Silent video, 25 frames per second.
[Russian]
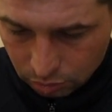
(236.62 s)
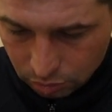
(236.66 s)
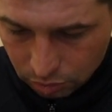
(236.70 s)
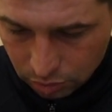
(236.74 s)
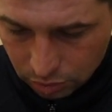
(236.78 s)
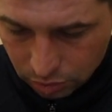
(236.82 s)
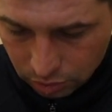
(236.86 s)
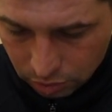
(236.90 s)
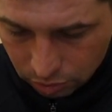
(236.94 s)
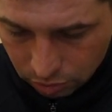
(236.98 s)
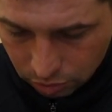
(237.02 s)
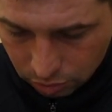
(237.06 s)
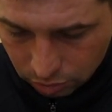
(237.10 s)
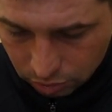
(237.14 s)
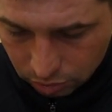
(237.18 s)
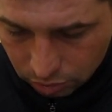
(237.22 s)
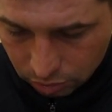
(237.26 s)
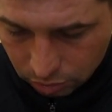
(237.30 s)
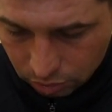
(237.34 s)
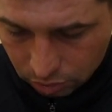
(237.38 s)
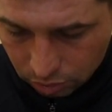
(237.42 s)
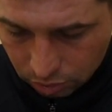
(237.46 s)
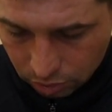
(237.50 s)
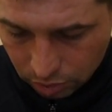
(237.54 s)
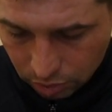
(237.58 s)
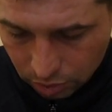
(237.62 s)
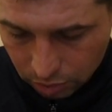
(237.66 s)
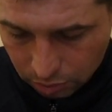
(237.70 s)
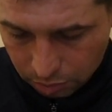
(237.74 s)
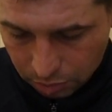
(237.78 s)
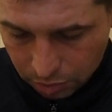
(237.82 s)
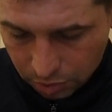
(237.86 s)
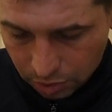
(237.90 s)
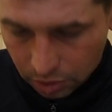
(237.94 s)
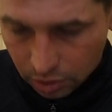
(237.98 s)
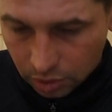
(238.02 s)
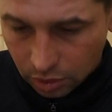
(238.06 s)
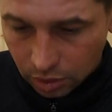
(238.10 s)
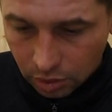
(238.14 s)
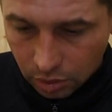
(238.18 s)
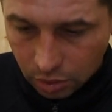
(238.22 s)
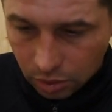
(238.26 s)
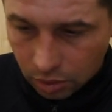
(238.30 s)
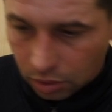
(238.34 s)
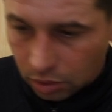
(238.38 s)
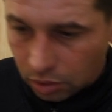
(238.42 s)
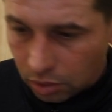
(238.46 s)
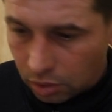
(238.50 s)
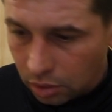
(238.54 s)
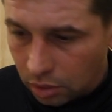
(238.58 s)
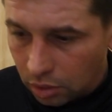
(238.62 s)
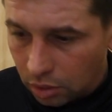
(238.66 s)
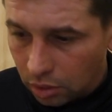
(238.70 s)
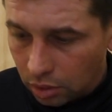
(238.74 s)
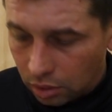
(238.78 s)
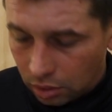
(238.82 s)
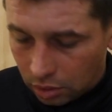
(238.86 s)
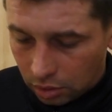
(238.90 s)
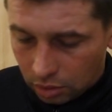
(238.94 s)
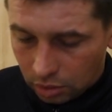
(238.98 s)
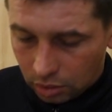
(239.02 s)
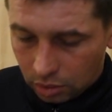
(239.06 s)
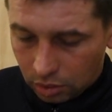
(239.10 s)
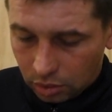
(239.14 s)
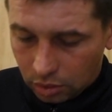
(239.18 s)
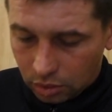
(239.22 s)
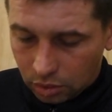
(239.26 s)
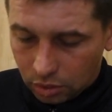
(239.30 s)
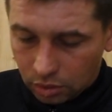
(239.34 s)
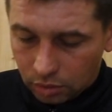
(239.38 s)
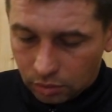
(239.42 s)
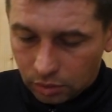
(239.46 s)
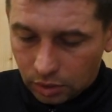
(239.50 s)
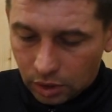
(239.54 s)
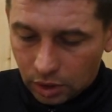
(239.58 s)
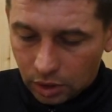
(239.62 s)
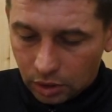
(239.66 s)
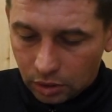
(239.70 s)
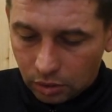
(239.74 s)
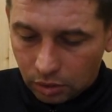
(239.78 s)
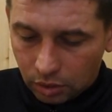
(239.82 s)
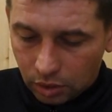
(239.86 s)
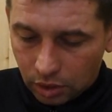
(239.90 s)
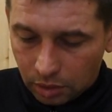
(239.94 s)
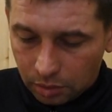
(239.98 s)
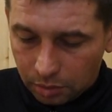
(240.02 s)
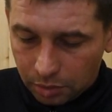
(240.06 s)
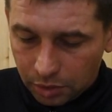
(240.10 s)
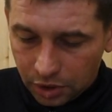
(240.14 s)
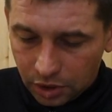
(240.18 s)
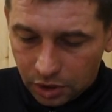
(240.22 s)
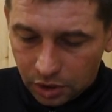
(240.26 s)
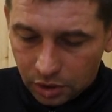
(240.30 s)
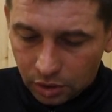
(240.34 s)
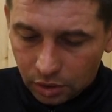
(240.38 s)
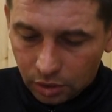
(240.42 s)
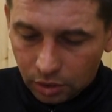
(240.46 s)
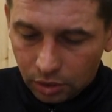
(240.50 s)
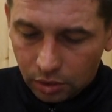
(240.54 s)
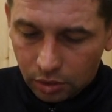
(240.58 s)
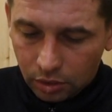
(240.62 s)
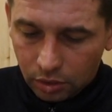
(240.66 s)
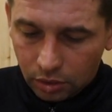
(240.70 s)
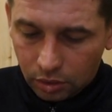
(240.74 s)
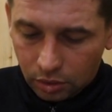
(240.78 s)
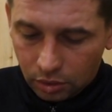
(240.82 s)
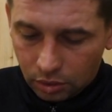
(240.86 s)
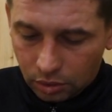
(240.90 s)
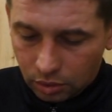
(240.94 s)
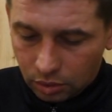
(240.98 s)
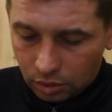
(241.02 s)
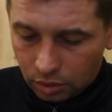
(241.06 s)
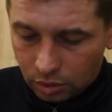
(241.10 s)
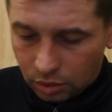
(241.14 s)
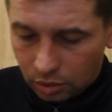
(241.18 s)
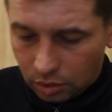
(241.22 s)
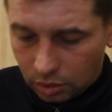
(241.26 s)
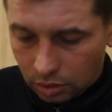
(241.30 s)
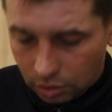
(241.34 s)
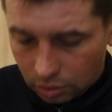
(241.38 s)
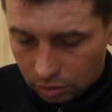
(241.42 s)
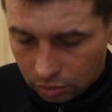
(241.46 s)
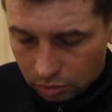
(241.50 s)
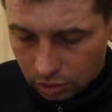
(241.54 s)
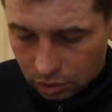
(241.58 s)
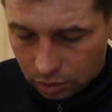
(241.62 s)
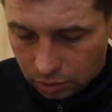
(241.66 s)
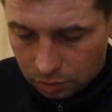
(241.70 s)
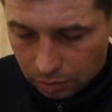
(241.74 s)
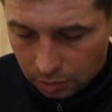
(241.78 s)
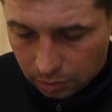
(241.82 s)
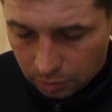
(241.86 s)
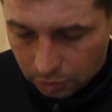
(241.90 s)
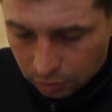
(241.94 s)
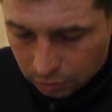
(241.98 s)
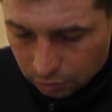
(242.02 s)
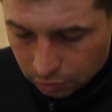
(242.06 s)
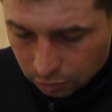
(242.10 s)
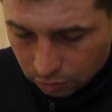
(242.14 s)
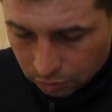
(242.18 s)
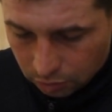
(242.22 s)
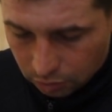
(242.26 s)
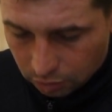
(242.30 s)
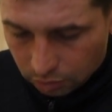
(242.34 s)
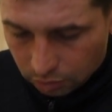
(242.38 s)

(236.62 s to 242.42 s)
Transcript: Блин, что тут не написано. Вам на одной написано. Это у нас, по-моему,